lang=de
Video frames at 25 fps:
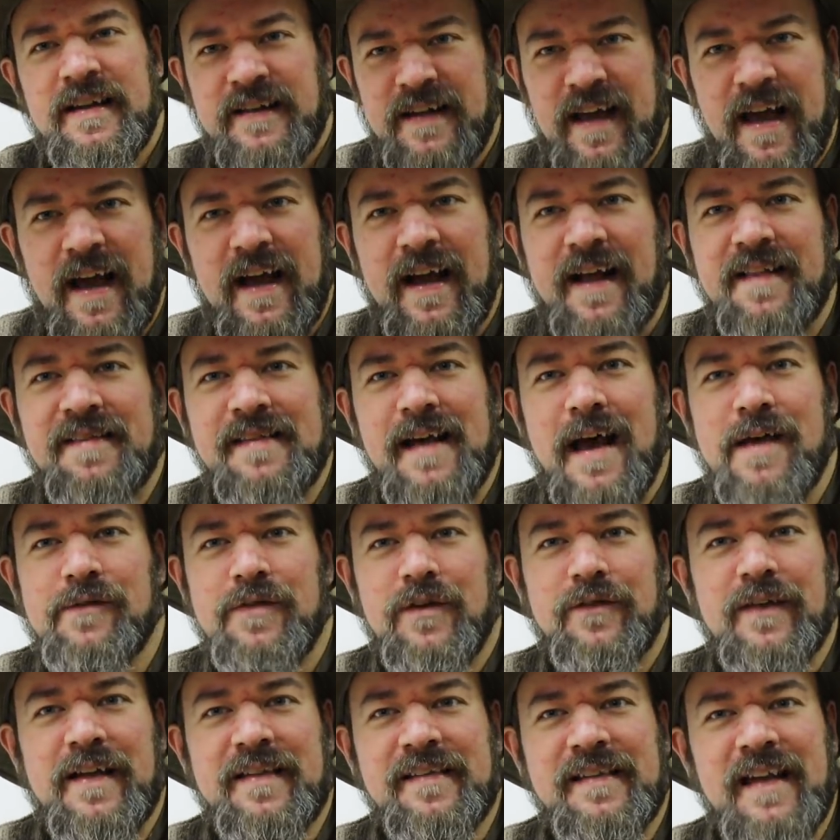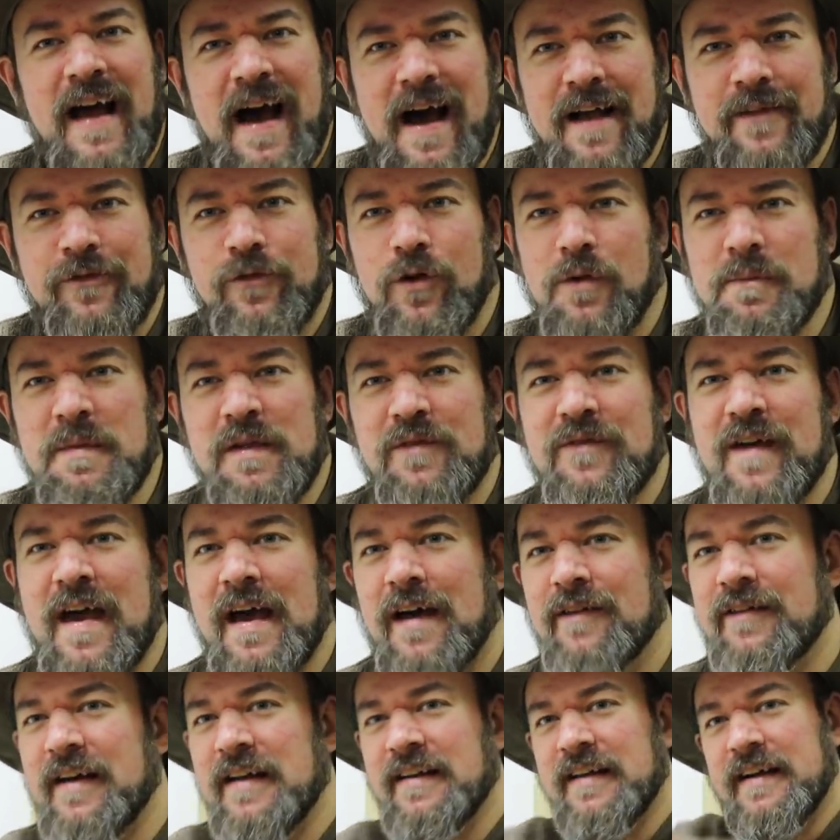Naja, ganz einfach, wenn es gasförmig
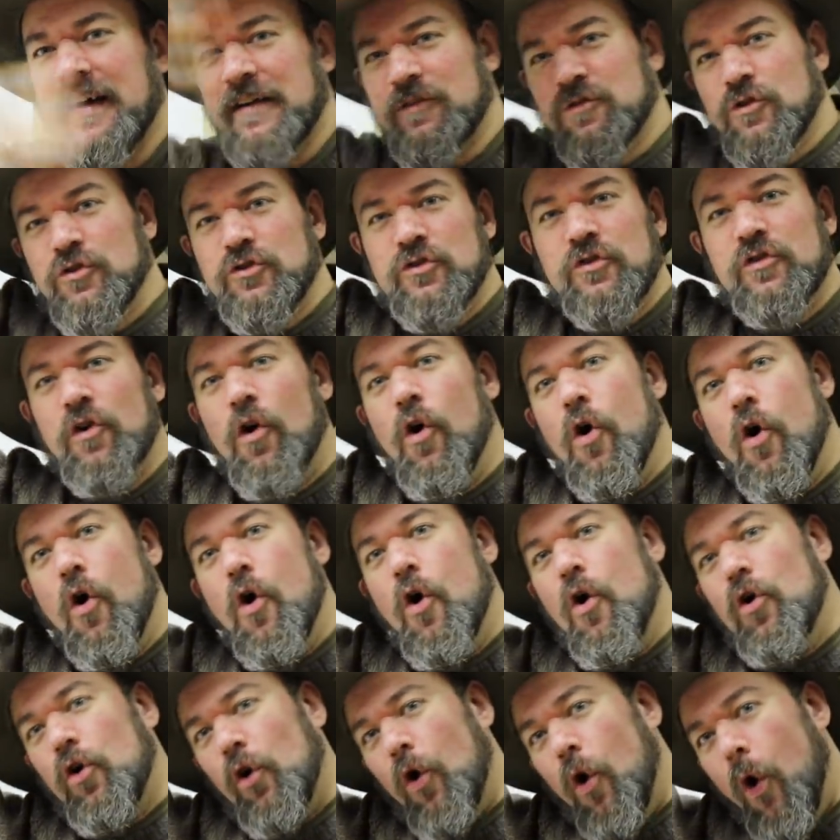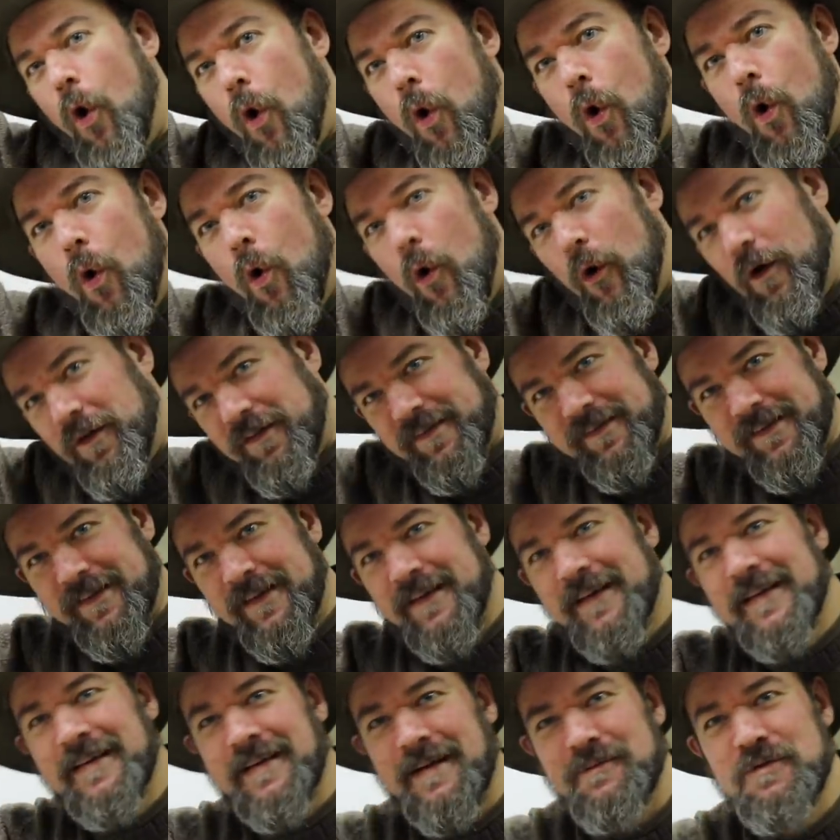wäre, wären die Kartuschen so groß.
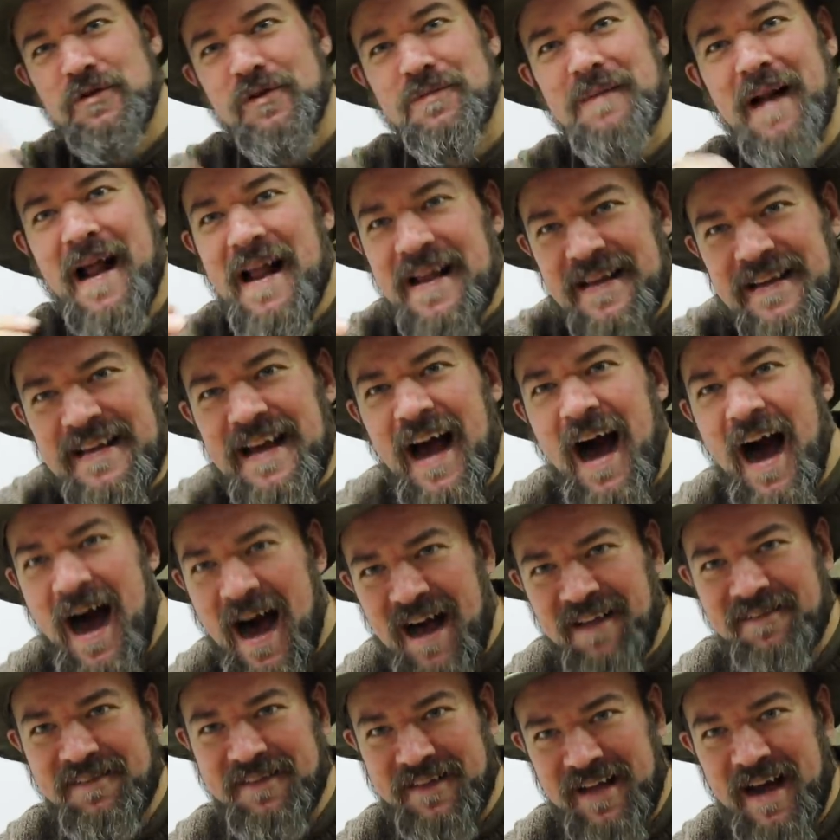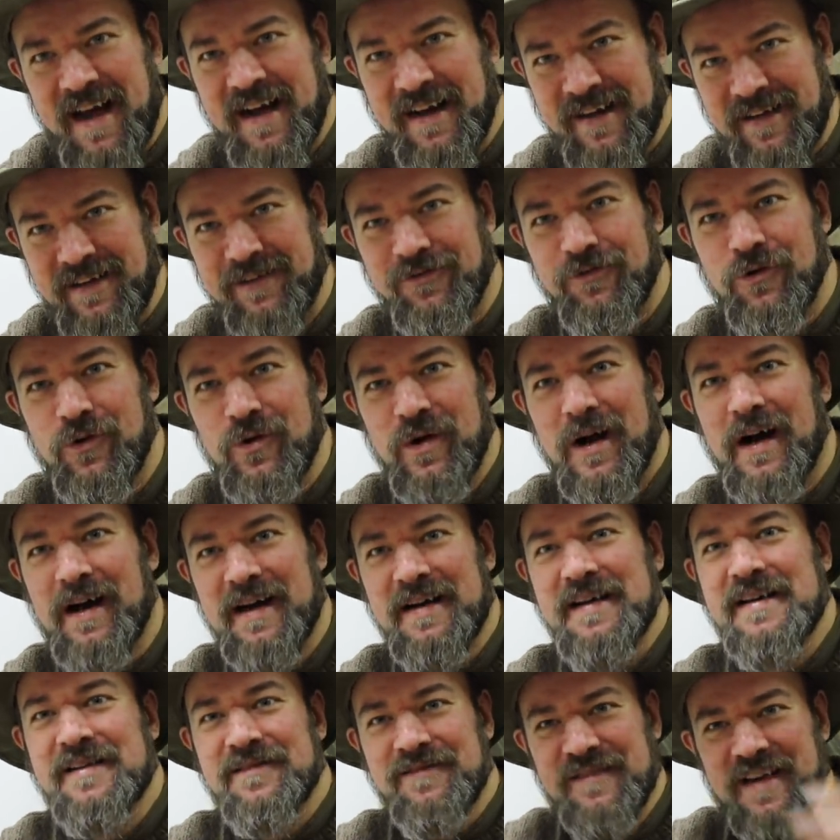Da müssen wir einen Gastank
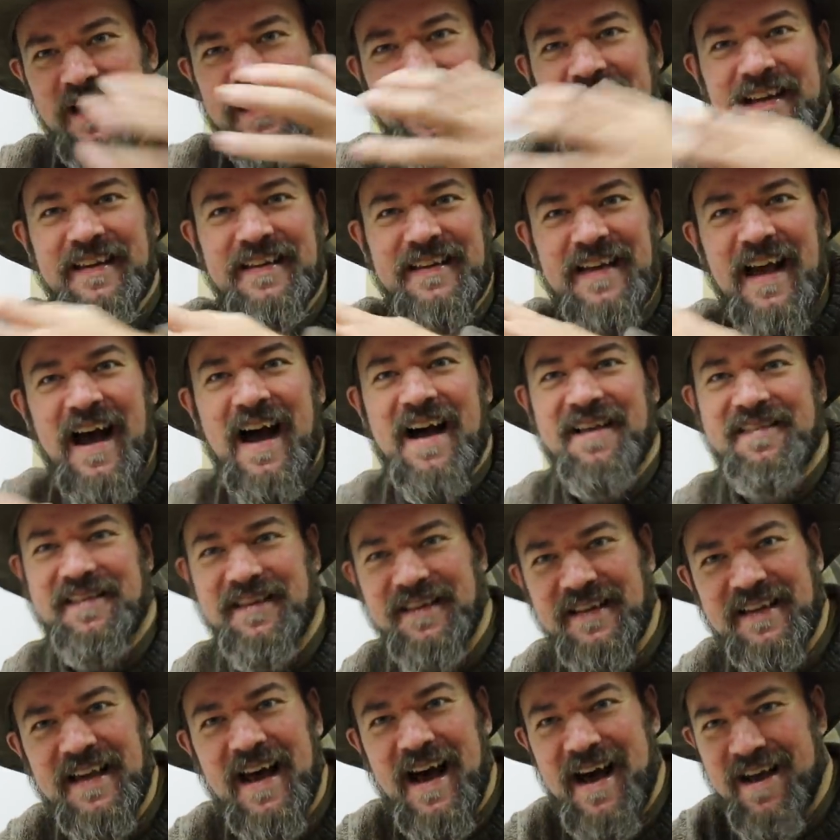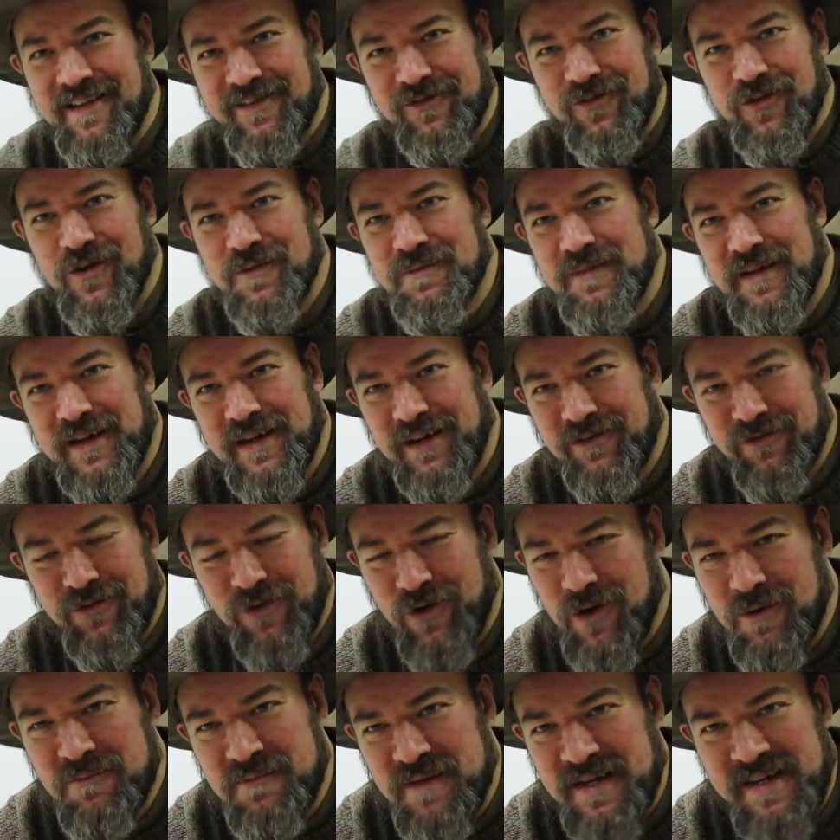für wirklich Gas in gasförmiger
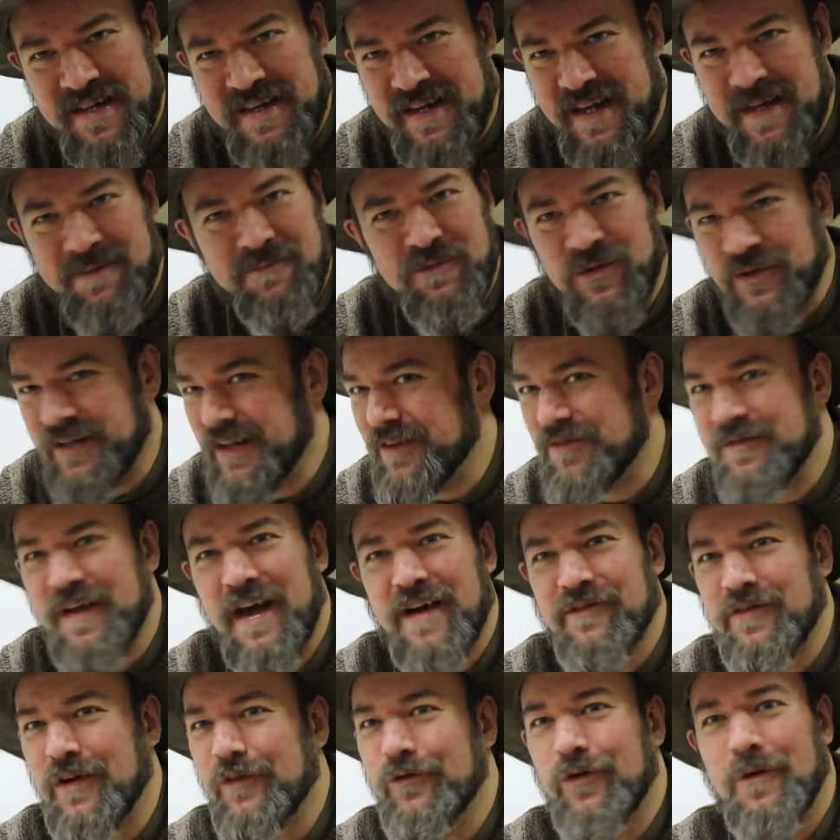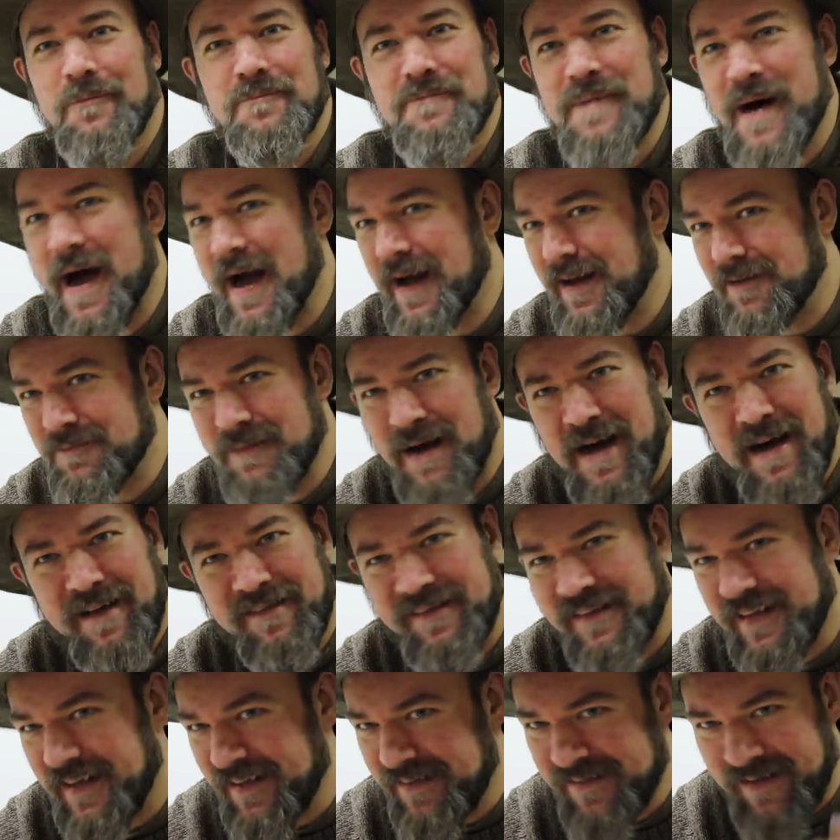Form mitnehmen und das wäre einfach vom
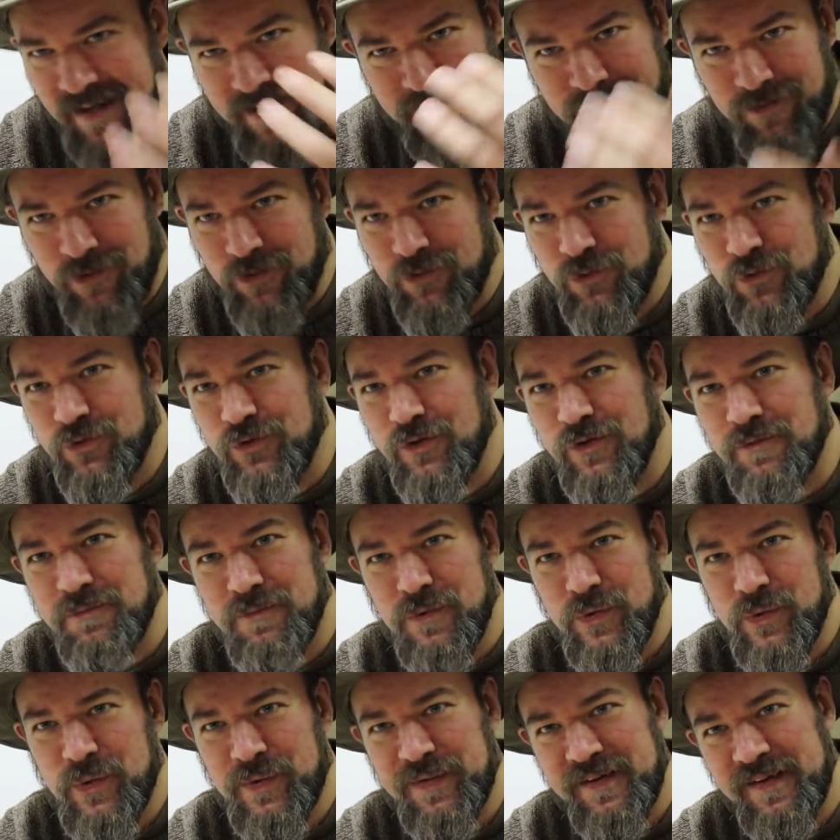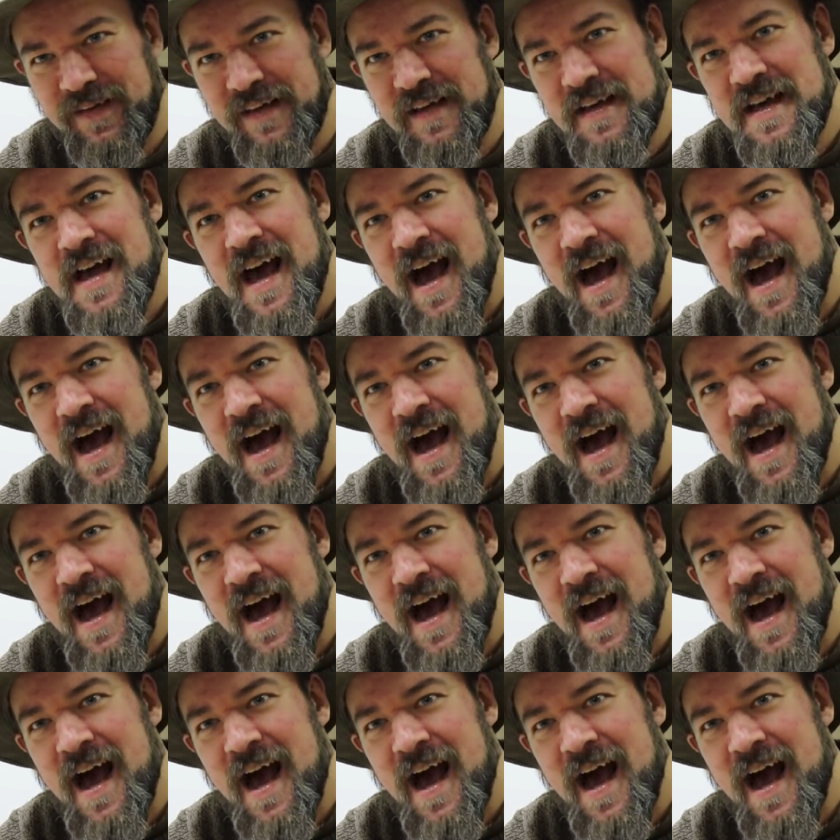Packmaß jenseits von Gut und Böse.